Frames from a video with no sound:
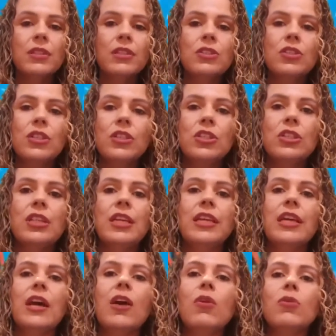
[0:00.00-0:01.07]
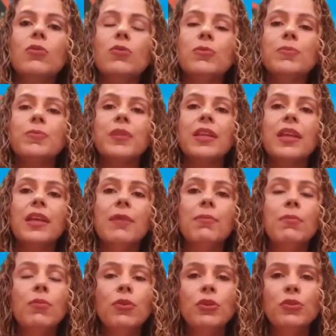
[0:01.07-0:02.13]
Quando a gente tem algo
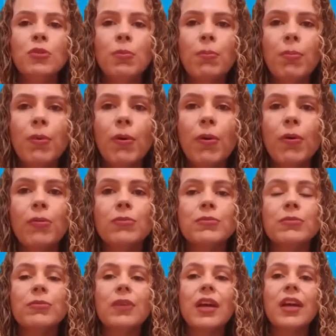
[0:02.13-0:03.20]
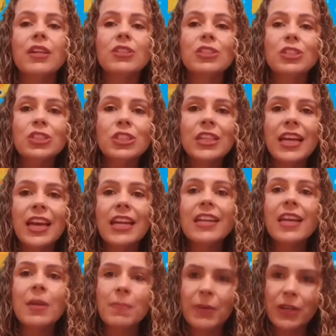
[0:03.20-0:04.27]
muito bom, a gente
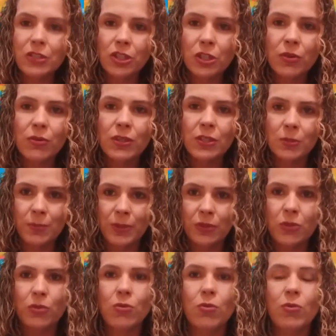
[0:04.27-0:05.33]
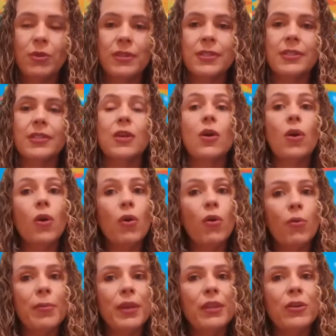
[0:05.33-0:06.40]
quer repartir com as pessoas.
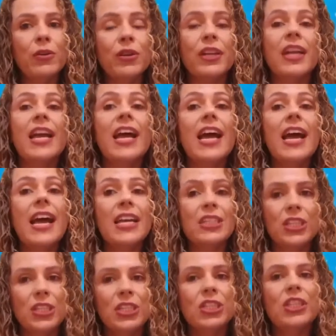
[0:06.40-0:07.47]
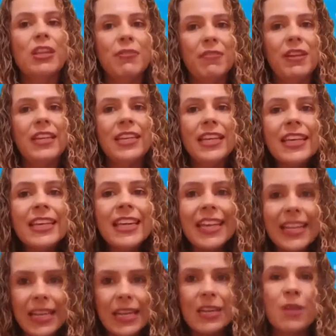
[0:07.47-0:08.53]
Ou melhor, a gente deveria
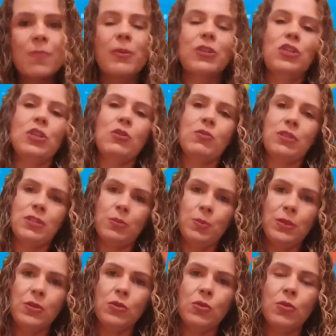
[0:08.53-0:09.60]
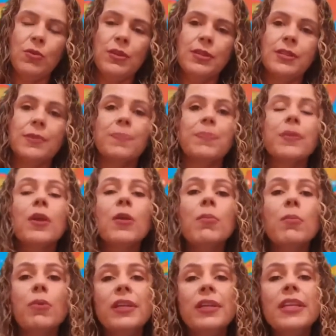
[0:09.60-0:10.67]
querer repartir com as pessoas.
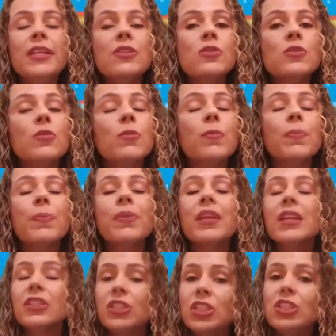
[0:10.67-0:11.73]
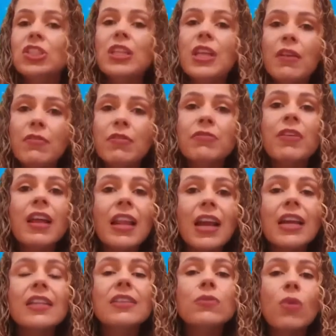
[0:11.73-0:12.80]
Por isso, a gente deve
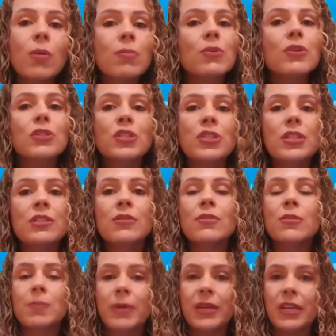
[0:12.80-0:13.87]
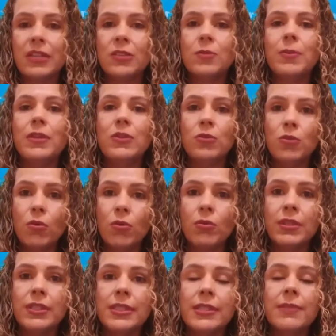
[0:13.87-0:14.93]
falar do amor de Jesus para as
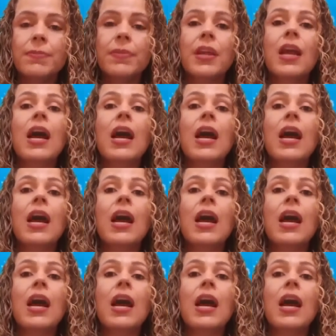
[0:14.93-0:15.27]
pessoas.